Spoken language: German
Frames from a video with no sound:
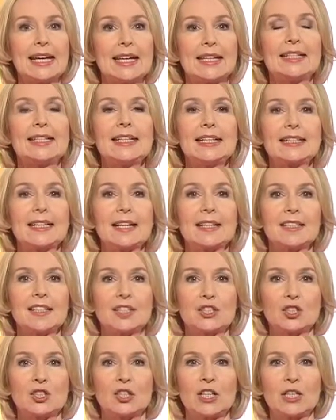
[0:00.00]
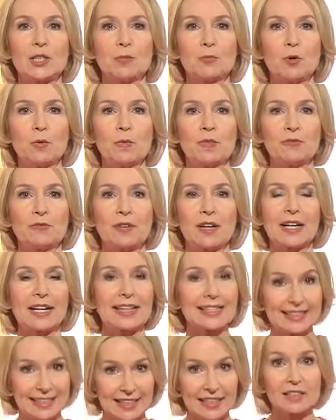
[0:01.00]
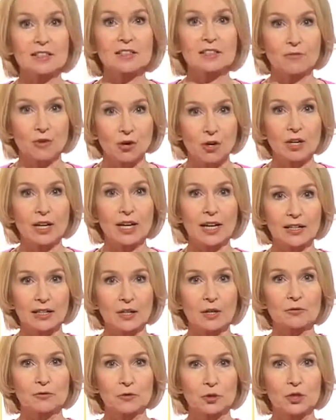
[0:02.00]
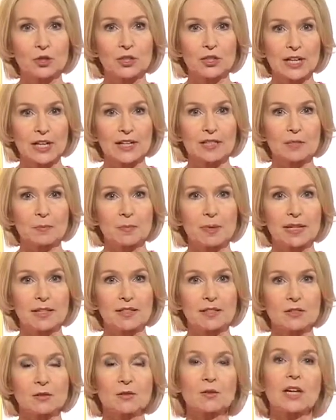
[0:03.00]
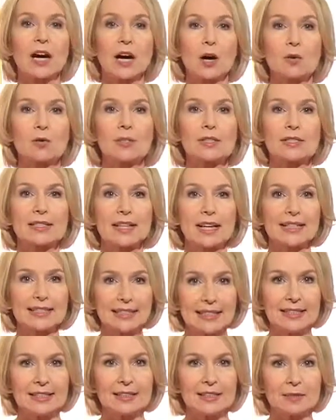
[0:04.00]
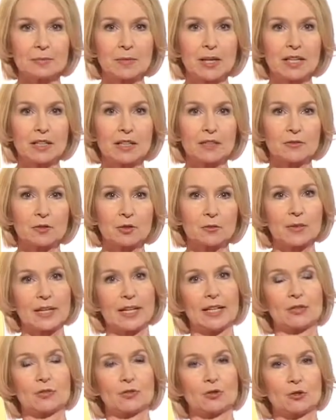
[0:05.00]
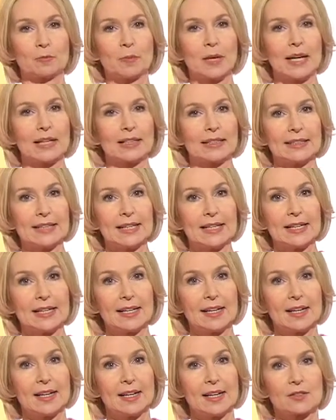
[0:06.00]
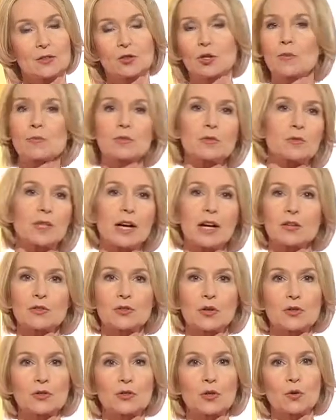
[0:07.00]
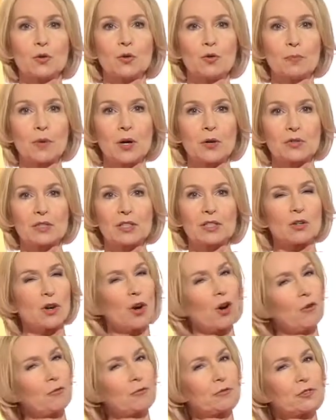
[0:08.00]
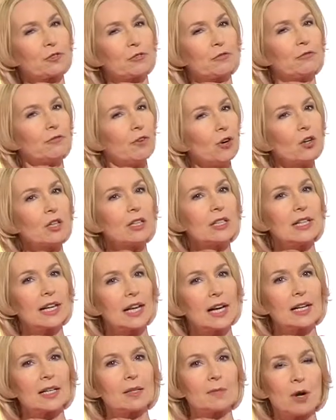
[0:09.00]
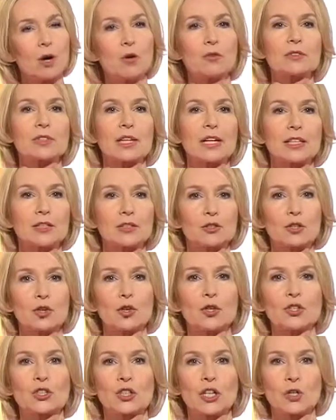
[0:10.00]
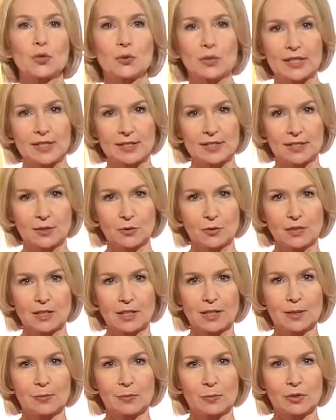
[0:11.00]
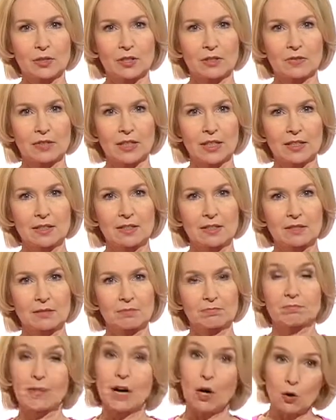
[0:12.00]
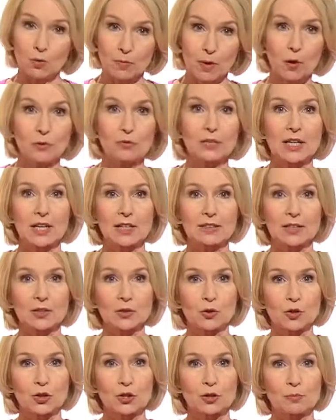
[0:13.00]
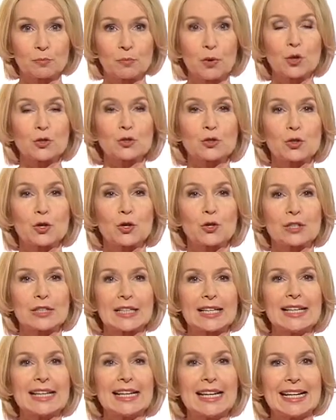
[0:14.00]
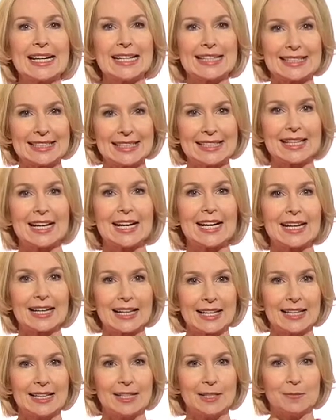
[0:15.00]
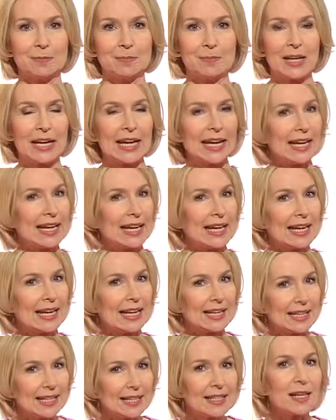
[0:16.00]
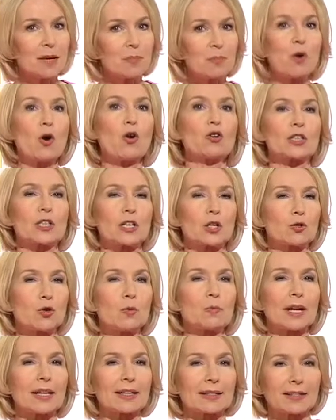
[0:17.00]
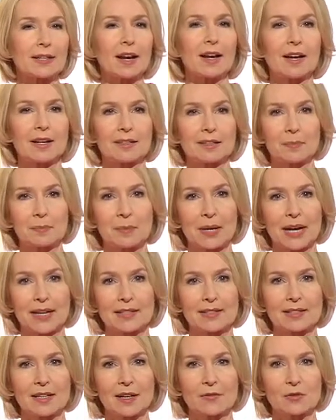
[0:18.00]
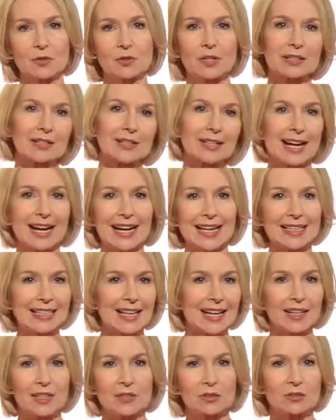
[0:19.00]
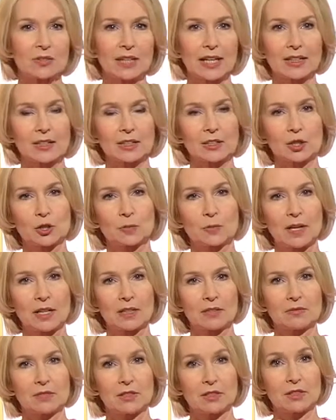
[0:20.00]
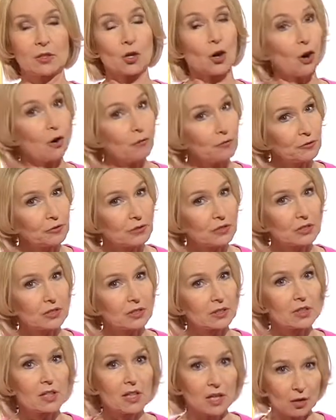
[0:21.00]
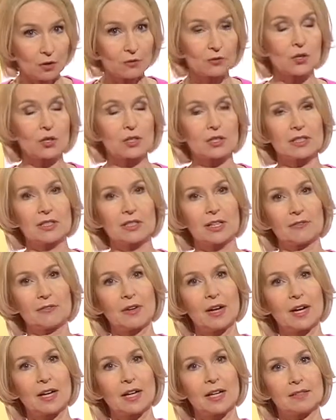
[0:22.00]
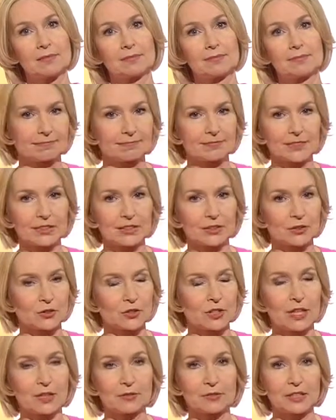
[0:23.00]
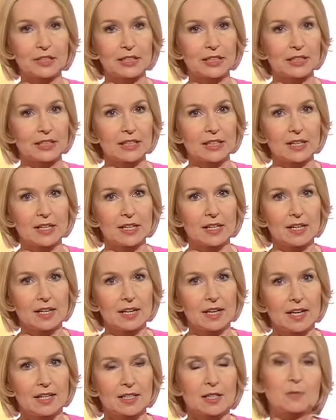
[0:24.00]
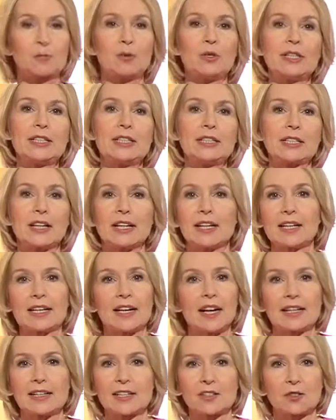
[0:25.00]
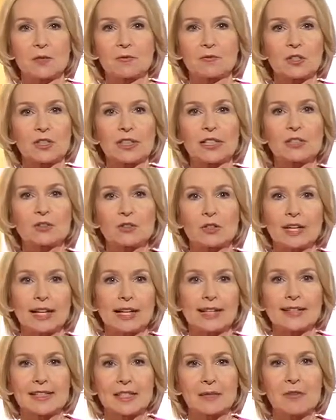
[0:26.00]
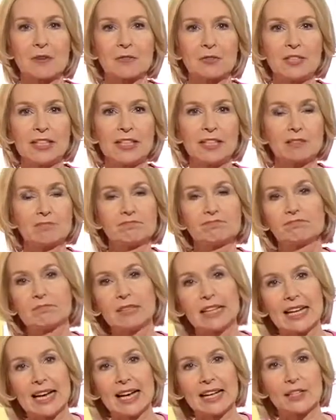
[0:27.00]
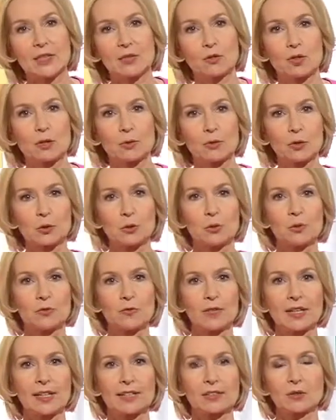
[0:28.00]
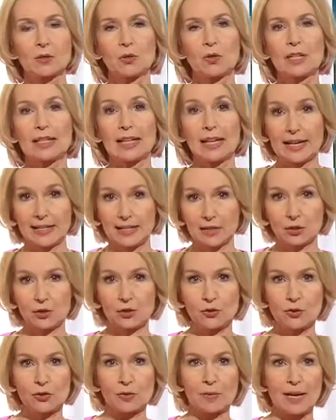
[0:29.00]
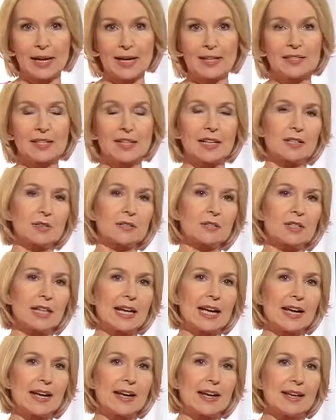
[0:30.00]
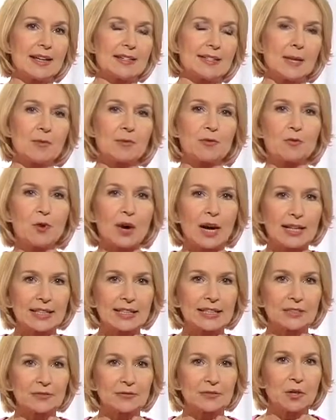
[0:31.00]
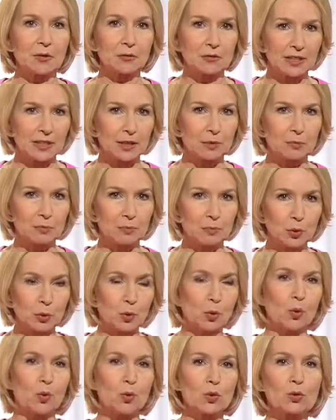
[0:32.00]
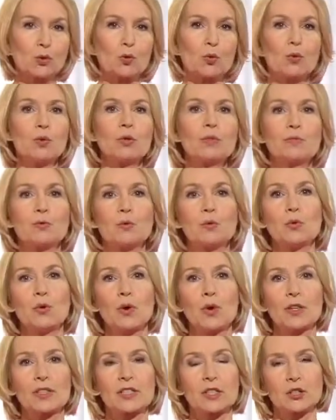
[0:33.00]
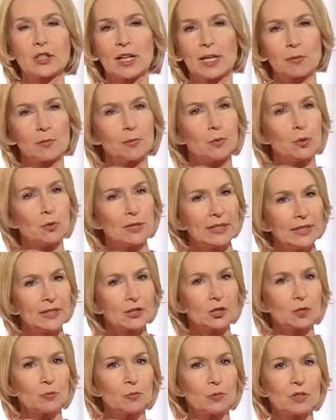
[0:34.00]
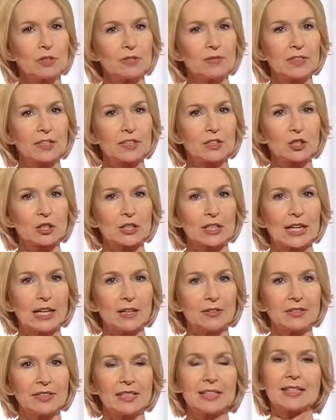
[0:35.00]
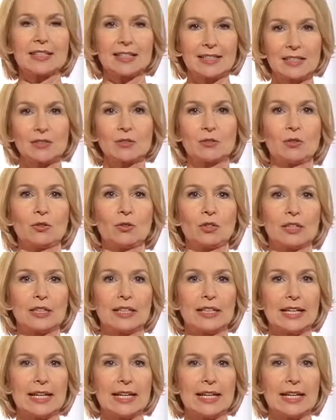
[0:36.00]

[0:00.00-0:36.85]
Dicht an dicht stehen die Brummifahrer jedes Wochenende auf deutschen Rastplätzen und hausen dann in ihrem Lkw, um Geld zu sparen. Sie kommen zum Teil aus Osteuropa und sind oft wochenlang im Auftrag deutscher Logistikunternehmen unterwegs, auch im Auftrag der deutschen Posttochter DHL. In der Branche, da tobt ein knallharter Preiskampf, sodass an allen Ecken und Enden gespart wird, oft auf Kosten der Fahrer. Tja, schon heftig. Dass Politiker, egal jetzt ob von links oder rechts, immer wieder beleidigt oder bedroht werden, das gehört leider schon zum Alltag. Und selbst vor Angriffen auf deren Büros und Wohnhäuser schrecken politisch motivierte Straftäter nicht zurück.